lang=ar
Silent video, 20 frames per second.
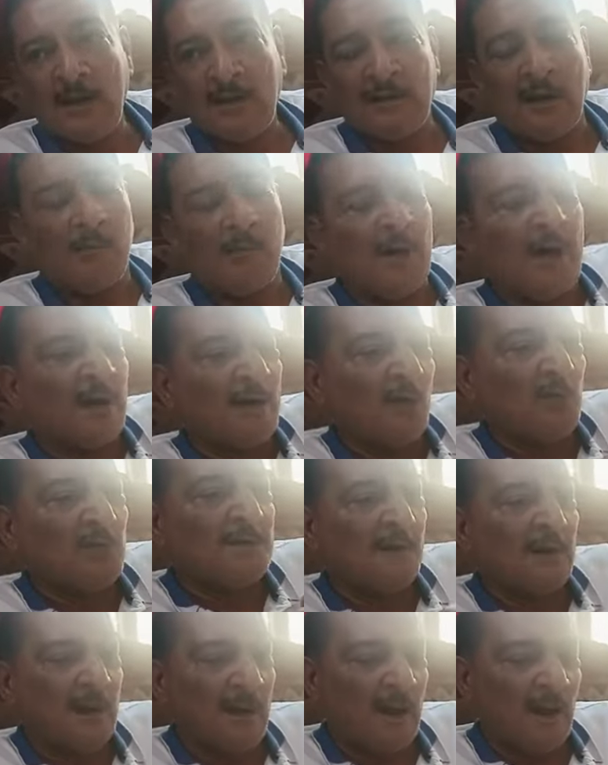اه انا
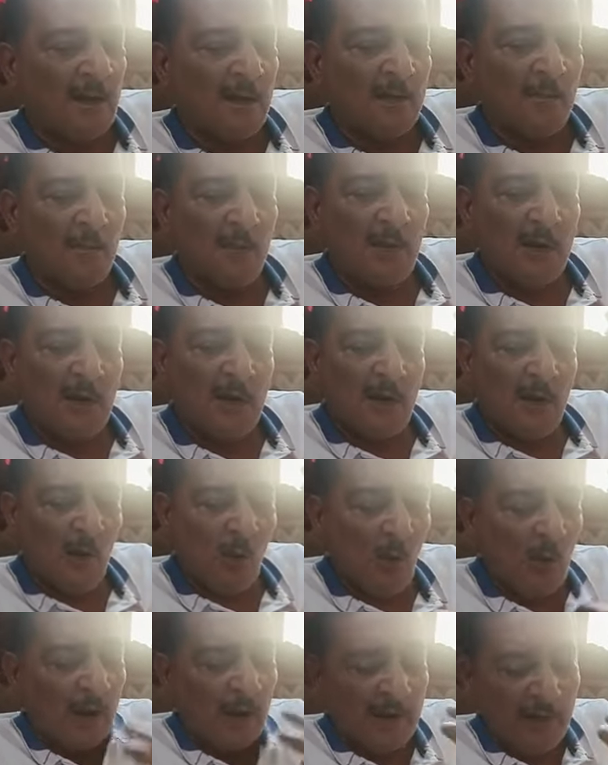وصل لي علم
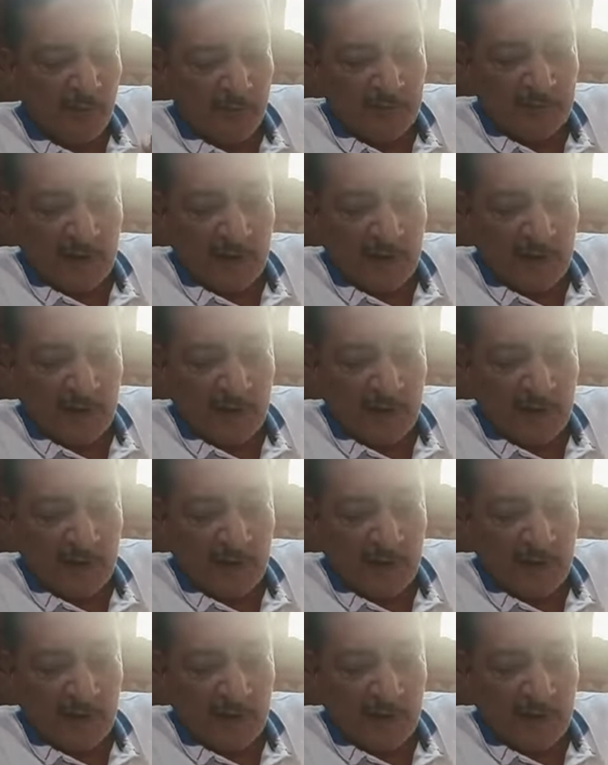وعرفت